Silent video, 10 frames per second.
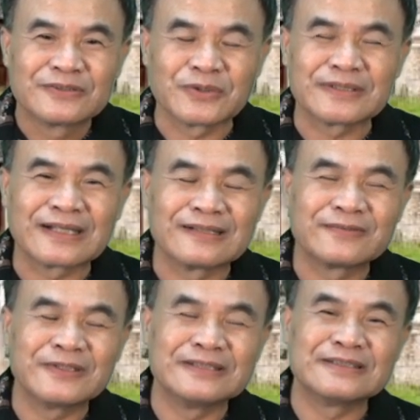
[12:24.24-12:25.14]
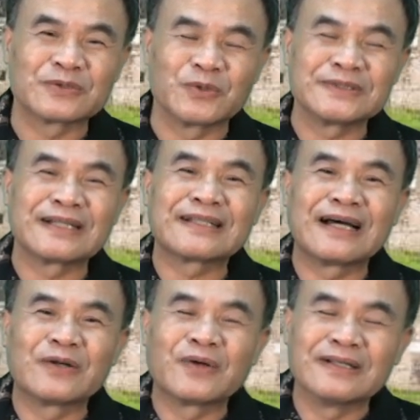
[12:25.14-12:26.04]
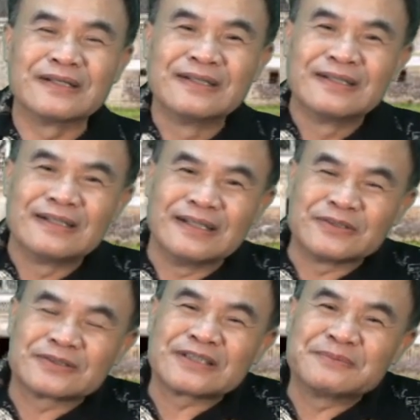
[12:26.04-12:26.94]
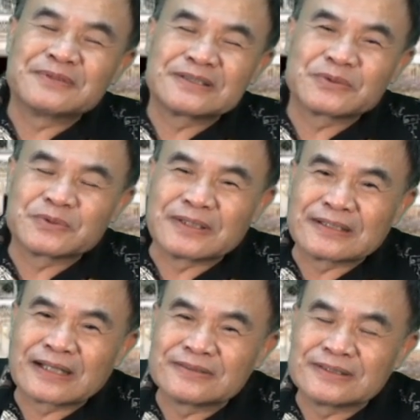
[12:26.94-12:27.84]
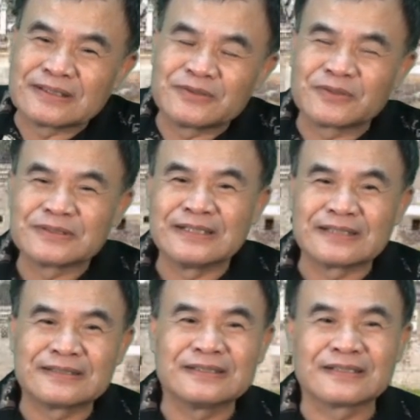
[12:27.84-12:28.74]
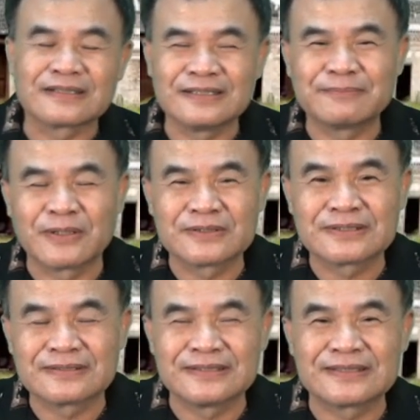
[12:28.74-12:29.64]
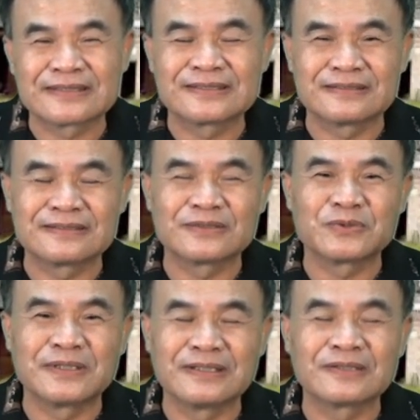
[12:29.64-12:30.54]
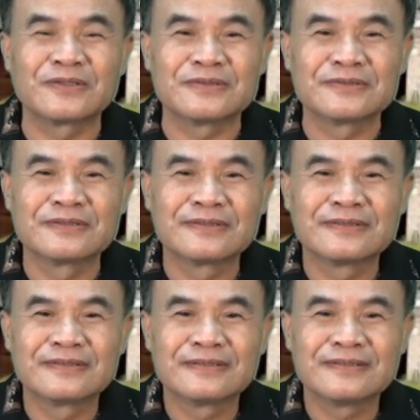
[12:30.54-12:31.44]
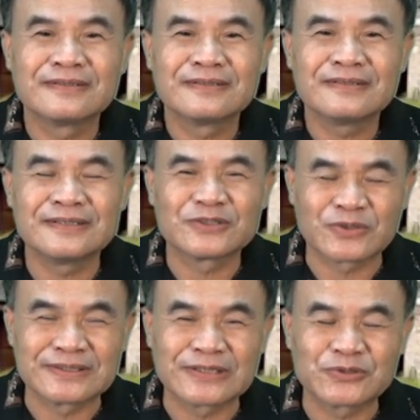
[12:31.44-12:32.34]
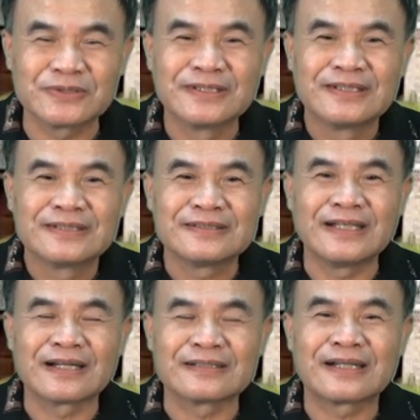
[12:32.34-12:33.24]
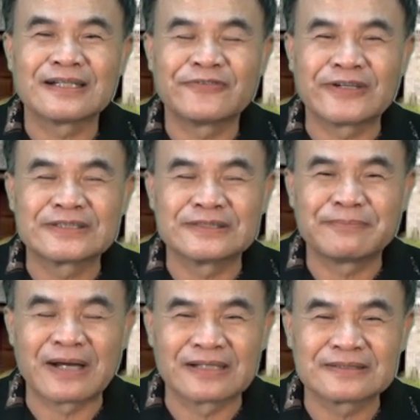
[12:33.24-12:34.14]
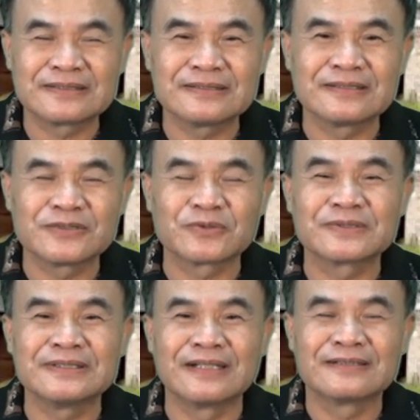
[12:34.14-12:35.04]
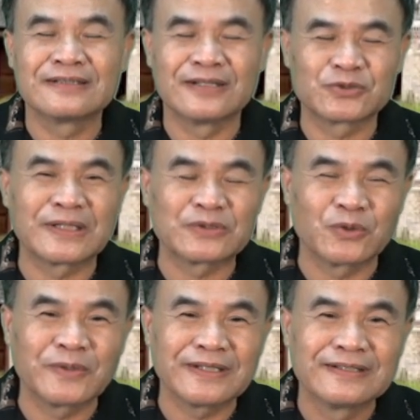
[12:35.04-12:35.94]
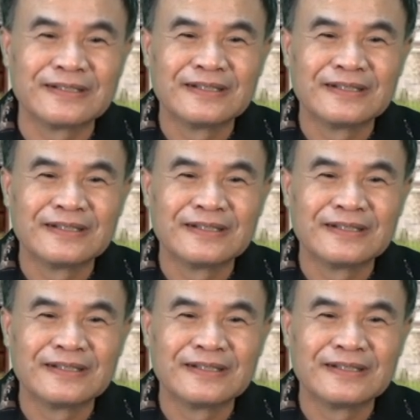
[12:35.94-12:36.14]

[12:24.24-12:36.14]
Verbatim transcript: 所以当然会引起国家大乱。也就招募制度呢，它有几个用意的：第一个可以保证嫡长子制度呢能够一直传下去；第二个它可以防止旁系的兄弟呢啊出来夺位；